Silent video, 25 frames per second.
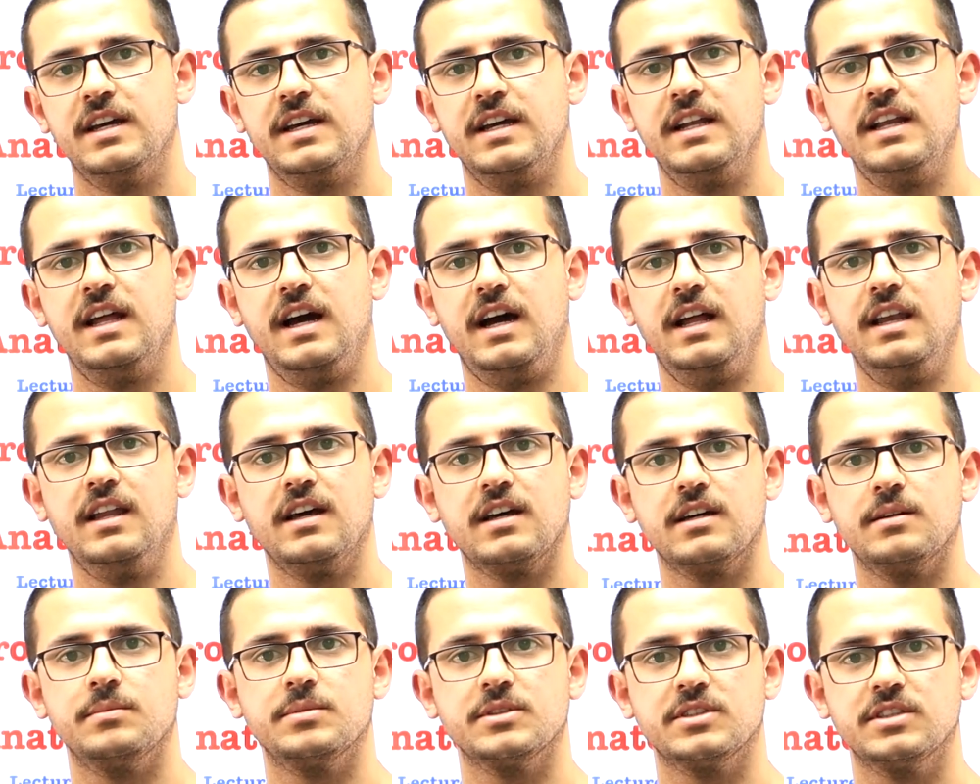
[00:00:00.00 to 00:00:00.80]
لها
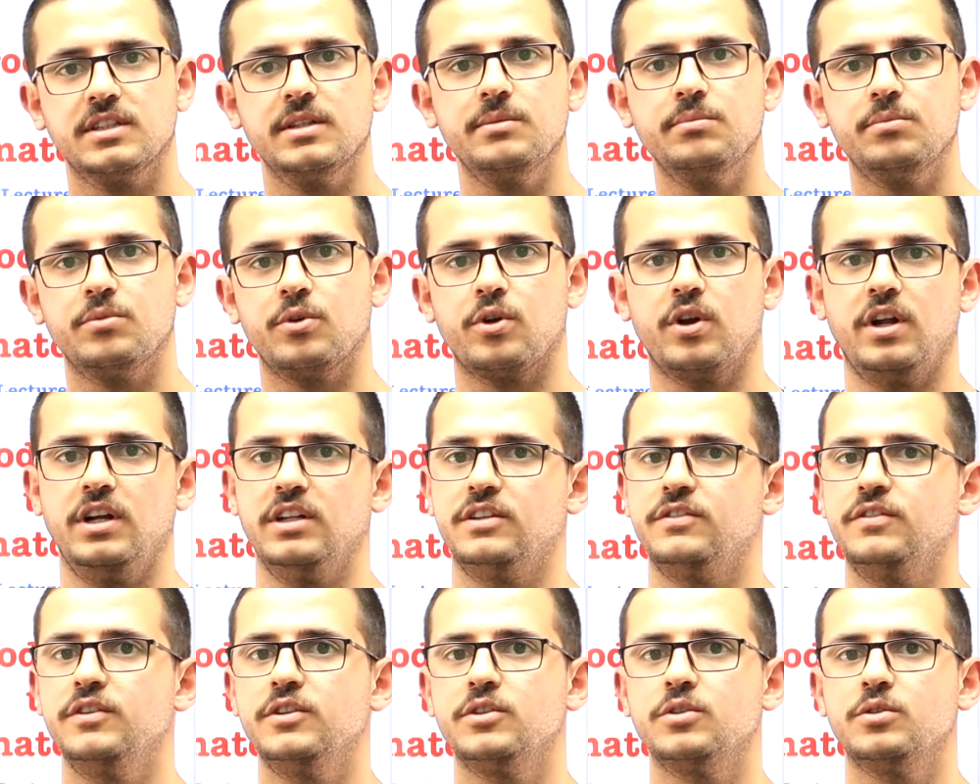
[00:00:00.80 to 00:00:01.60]
علاقه بالطب وراح
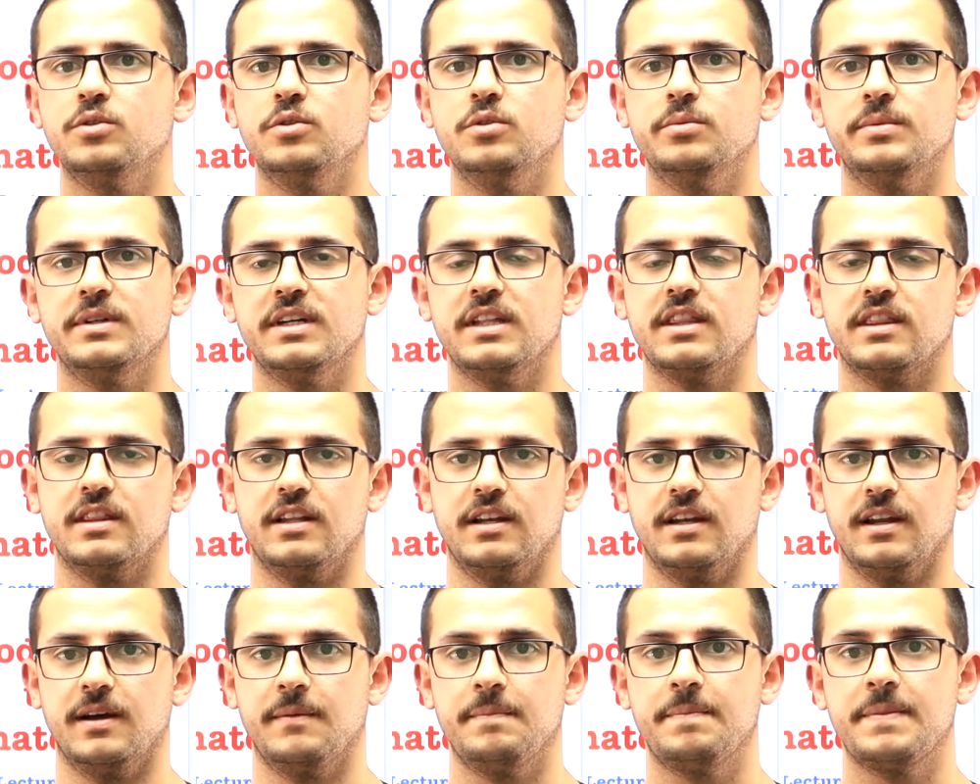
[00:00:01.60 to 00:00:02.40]
تفيدكم باذن
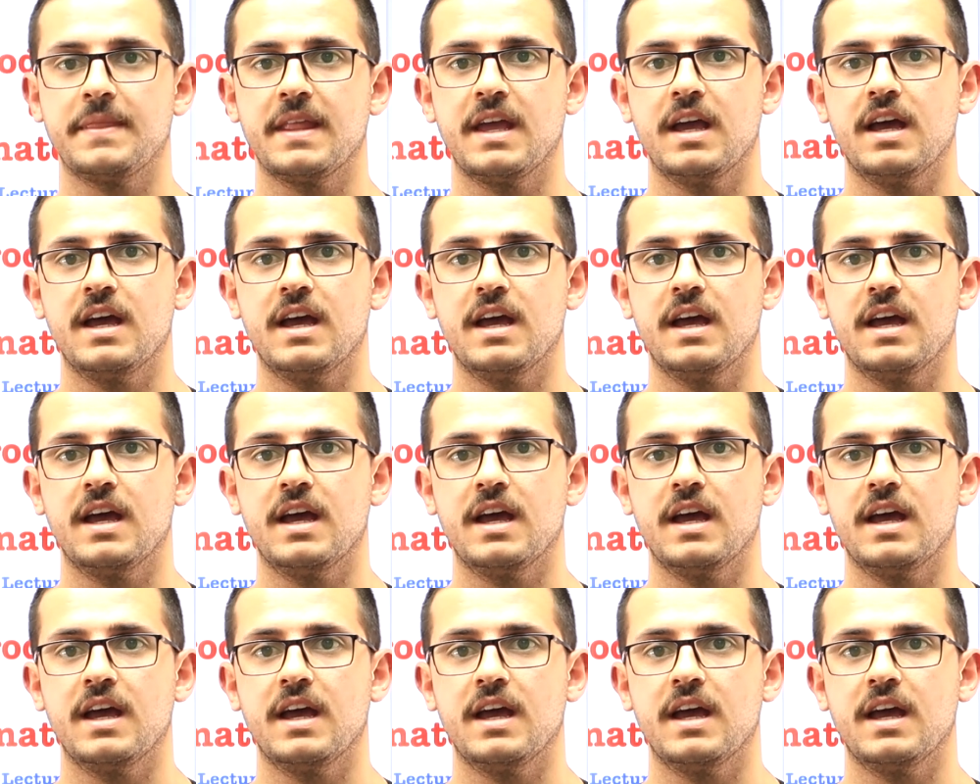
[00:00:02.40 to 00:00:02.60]
الله